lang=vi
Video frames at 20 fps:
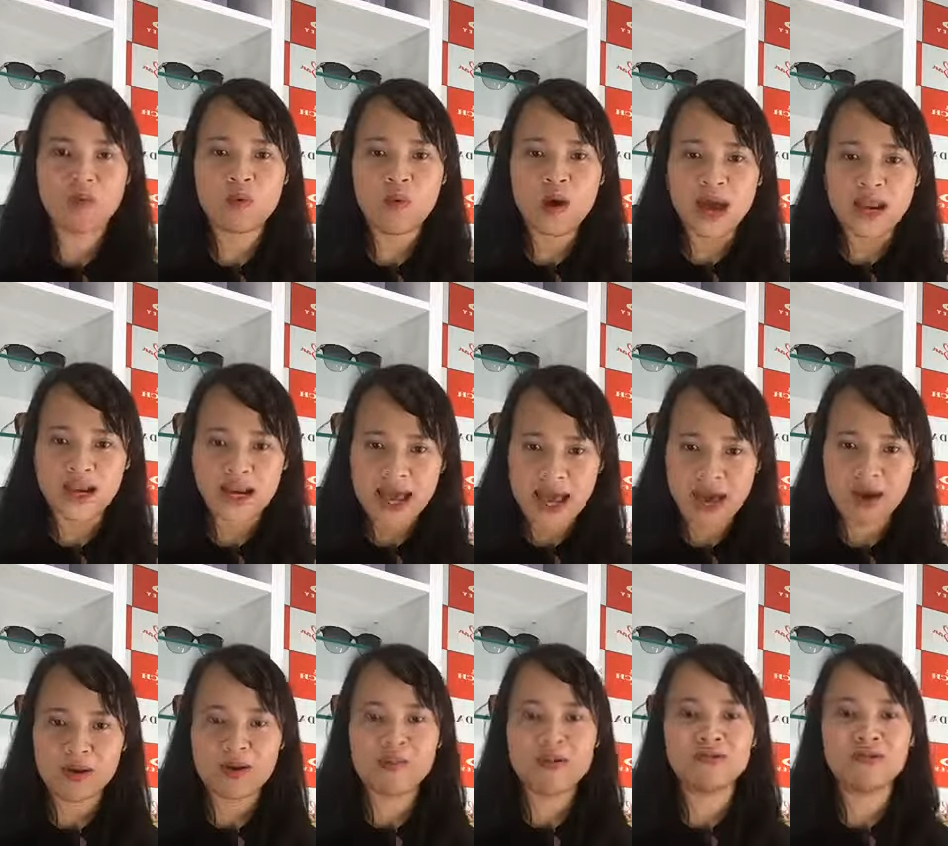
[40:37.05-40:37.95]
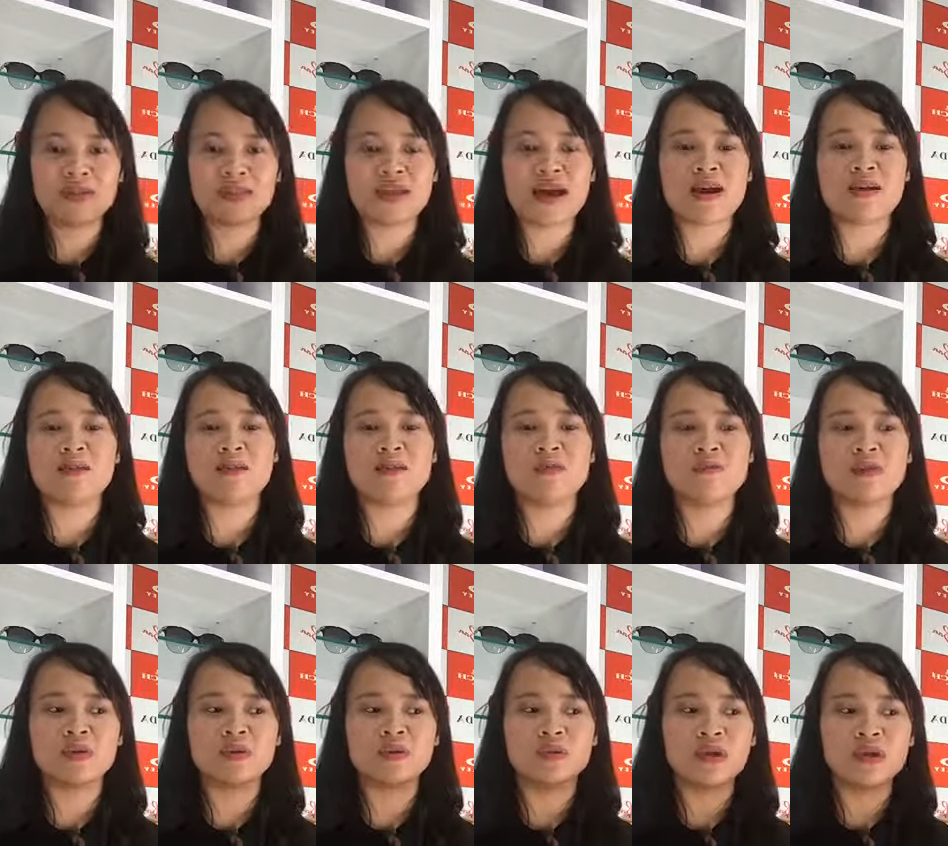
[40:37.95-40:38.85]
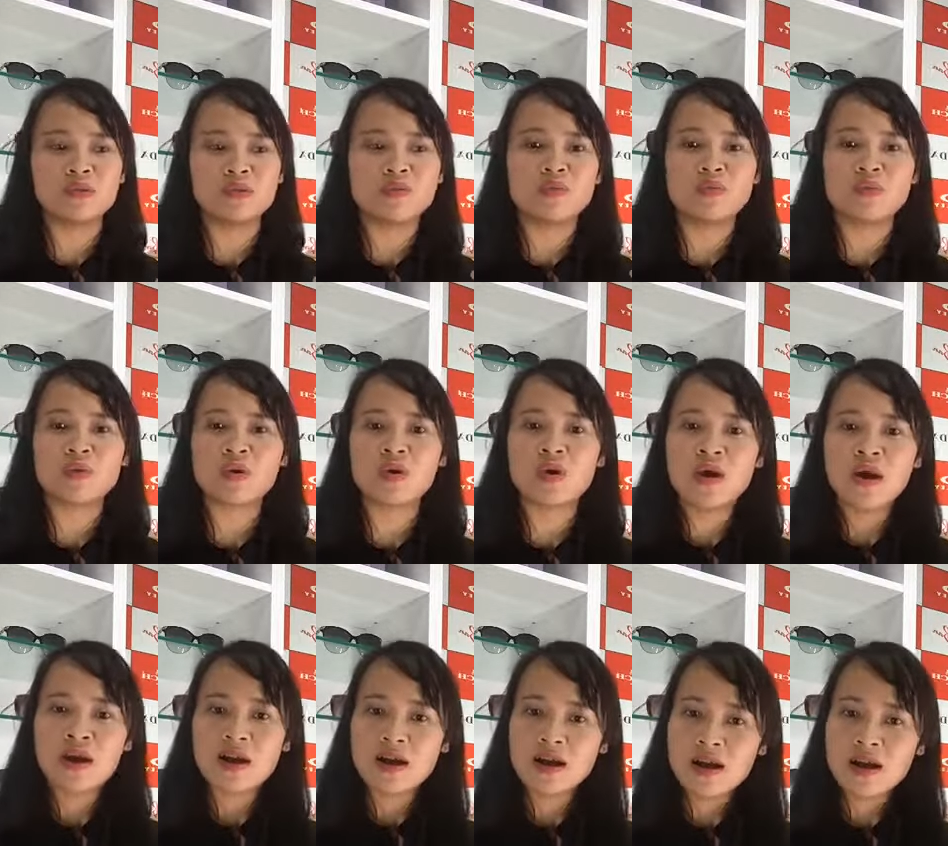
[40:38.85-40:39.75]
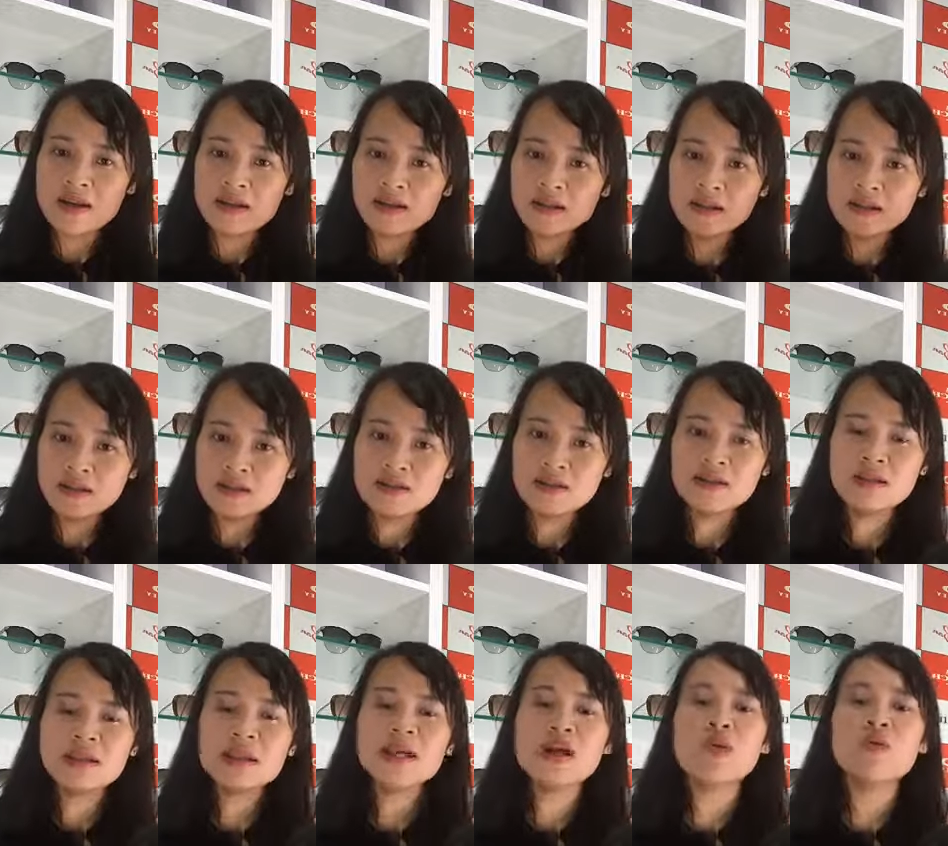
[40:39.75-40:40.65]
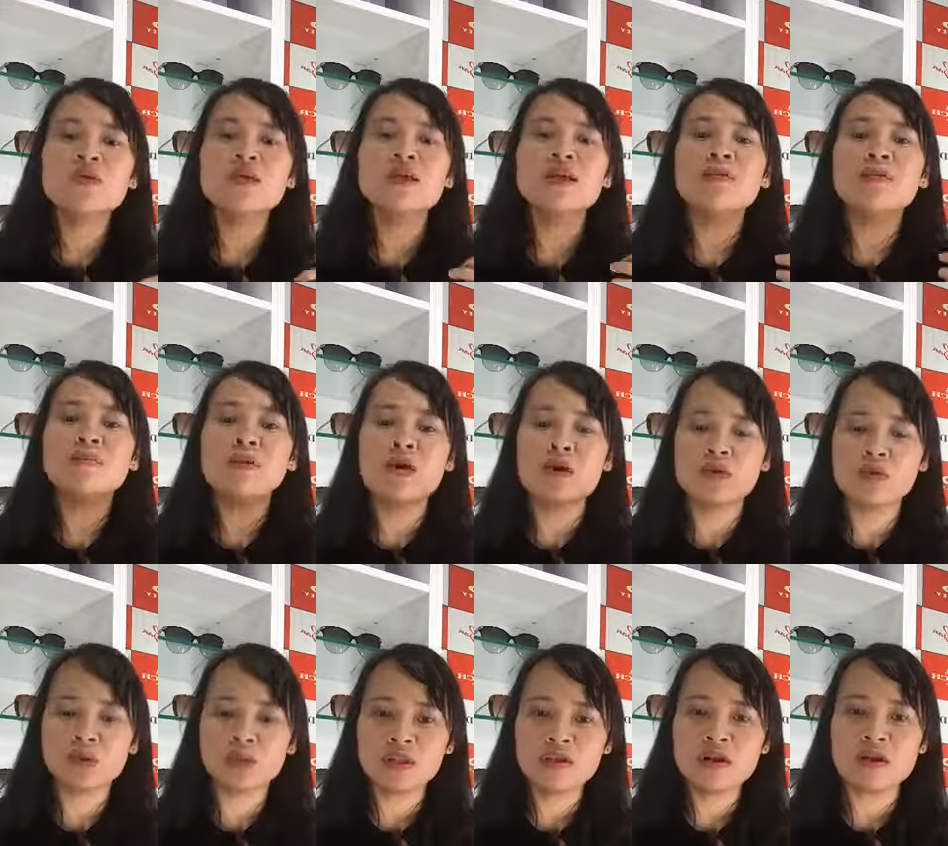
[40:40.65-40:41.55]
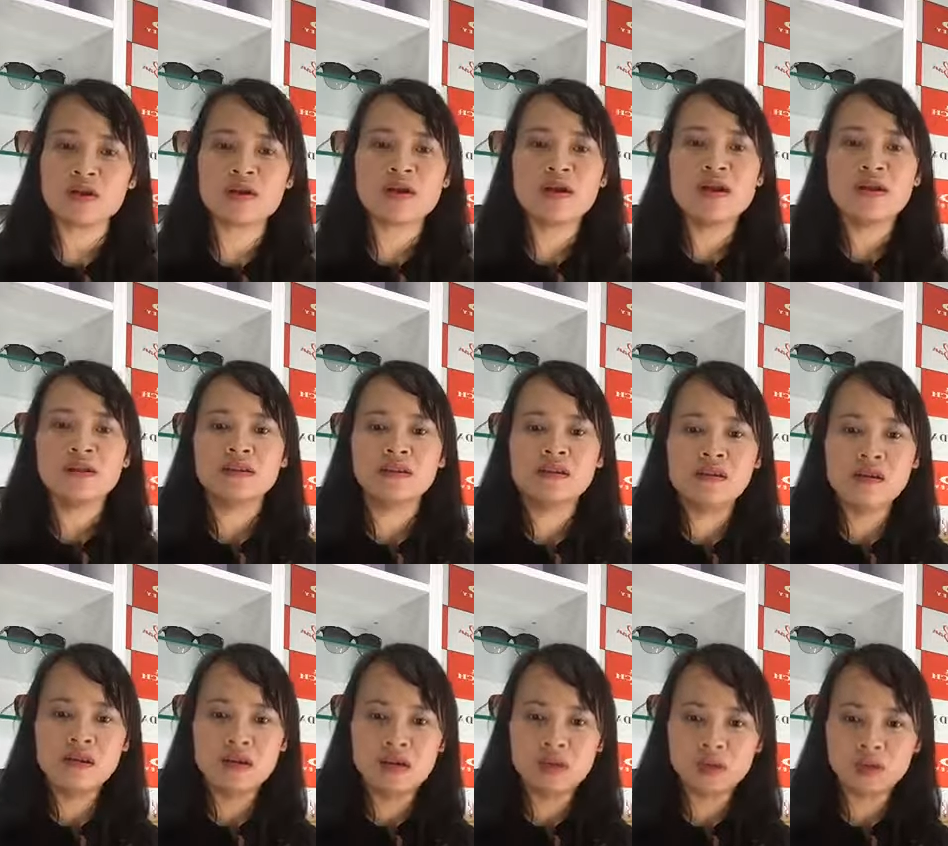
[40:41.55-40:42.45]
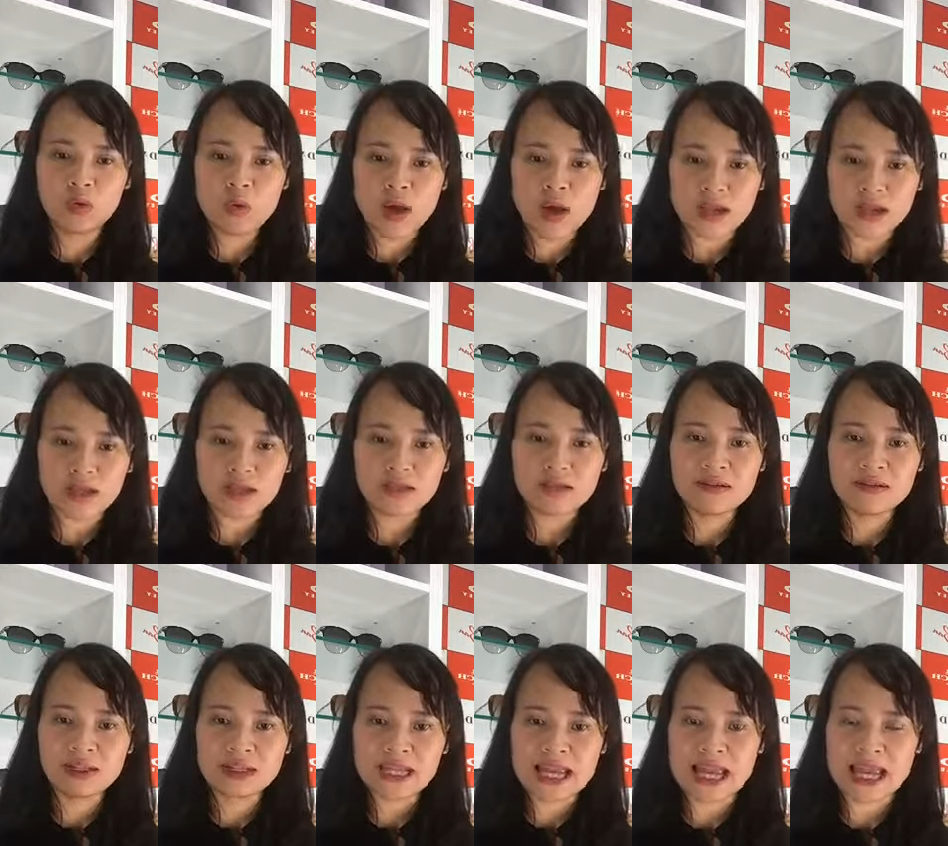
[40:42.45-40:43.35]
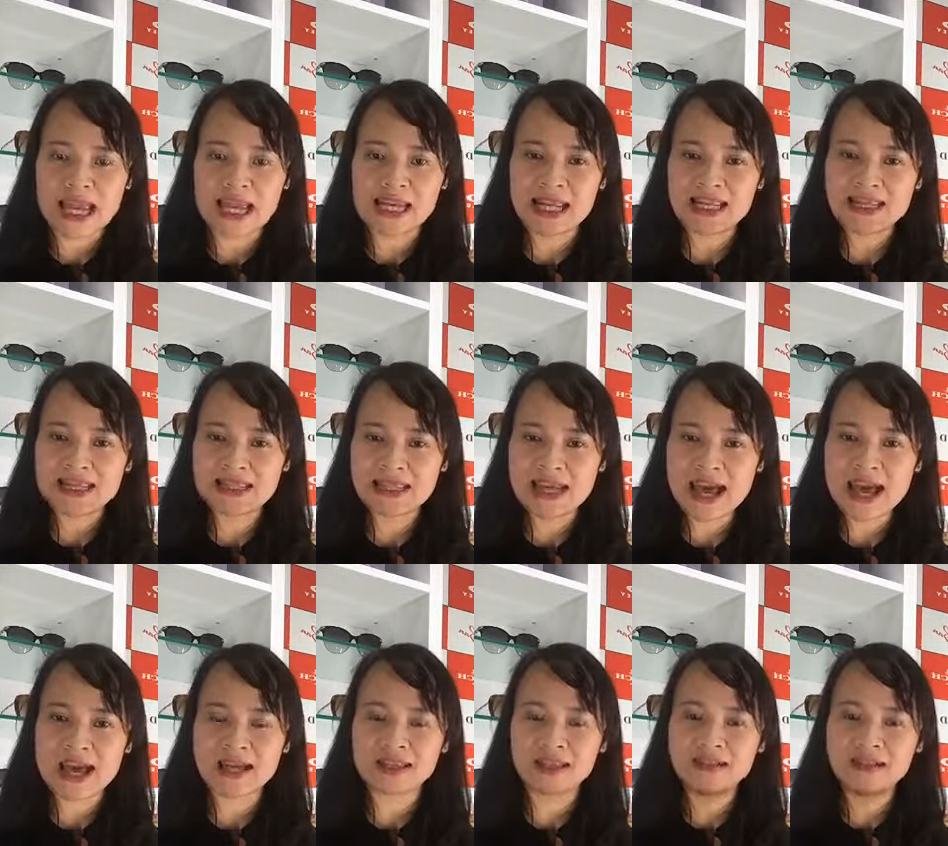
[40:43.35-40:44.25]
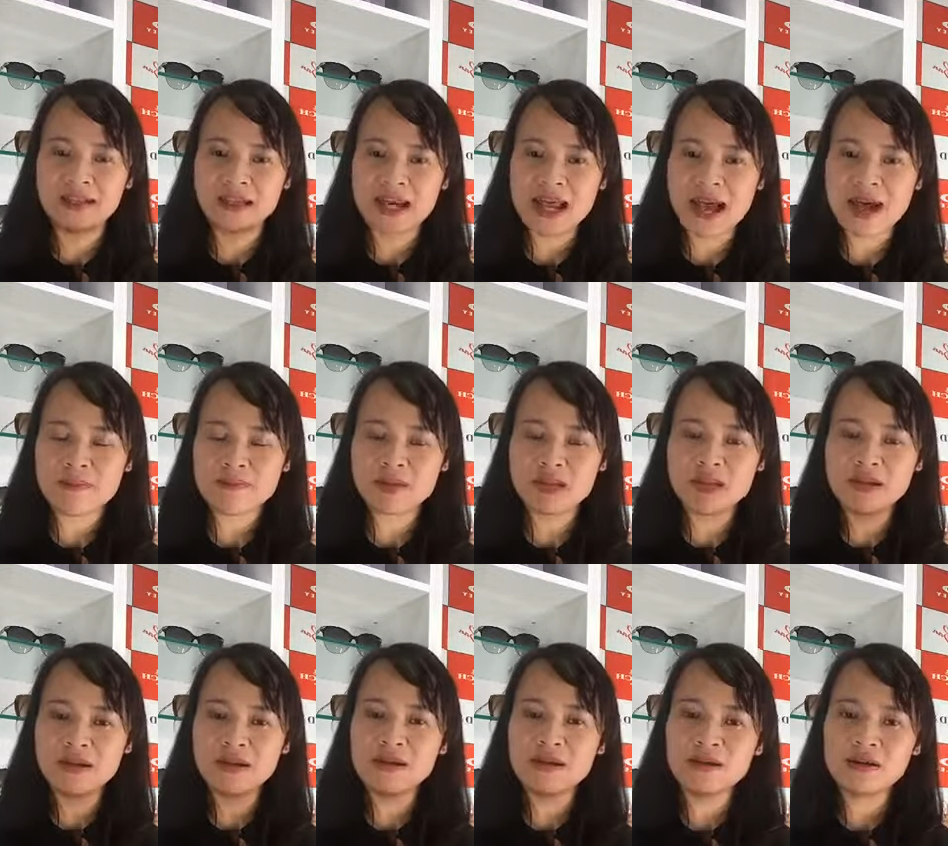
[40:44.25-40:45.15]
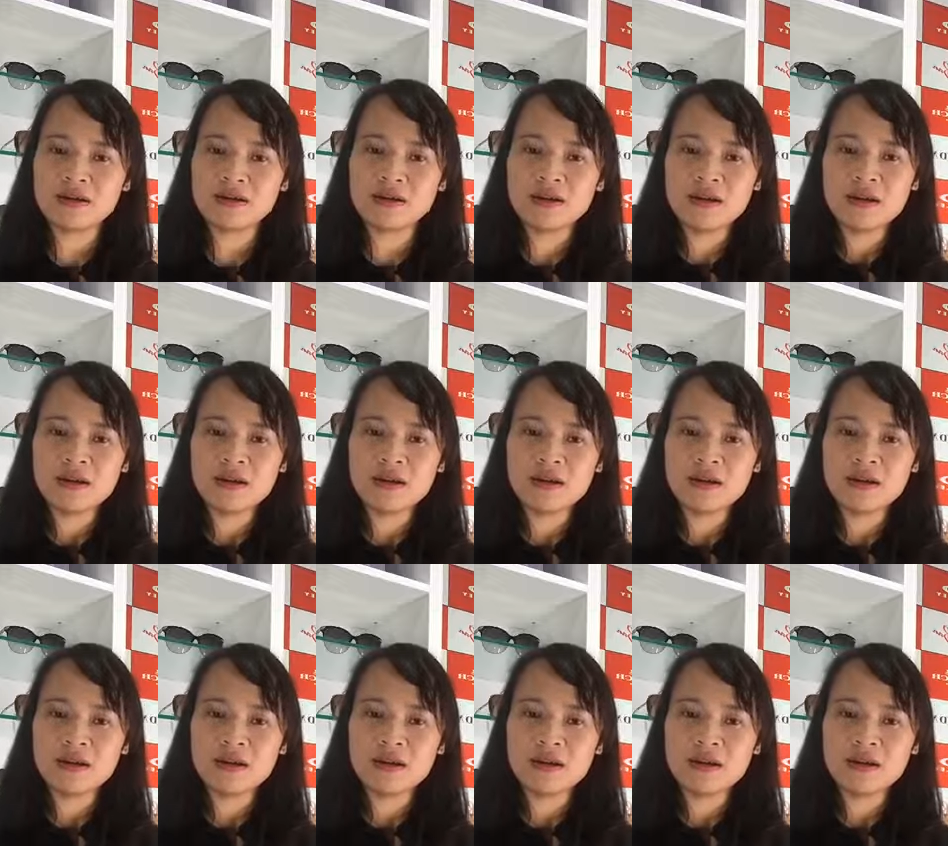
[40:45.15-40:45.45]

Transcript: Hoàn hảo là bởi vì sao? Là bởi vì có thể dùng cho gần như nhiều nhất mọi đối tượng, từ lứa tuổi, từ trẻ đến già, từ nam đến nữ,